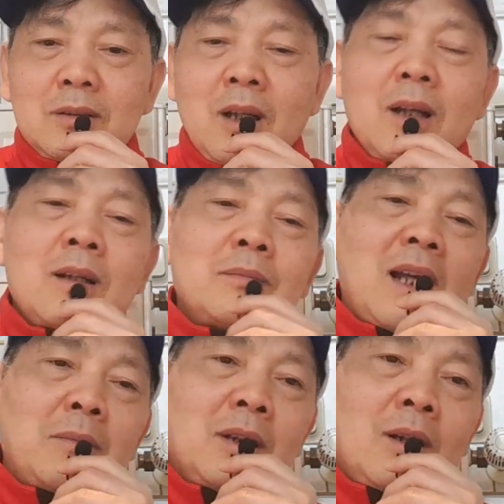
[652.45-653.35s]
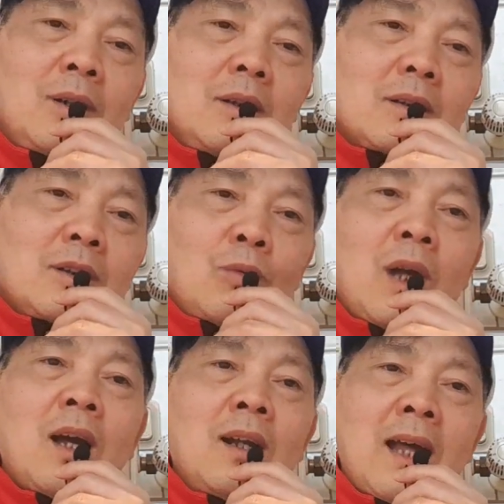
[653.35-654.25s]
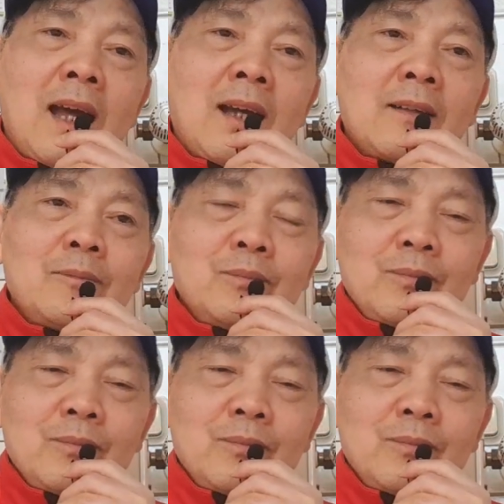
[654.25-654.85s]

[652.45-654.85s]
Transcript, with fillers: đó hôm nay mình nói cái chủ đề là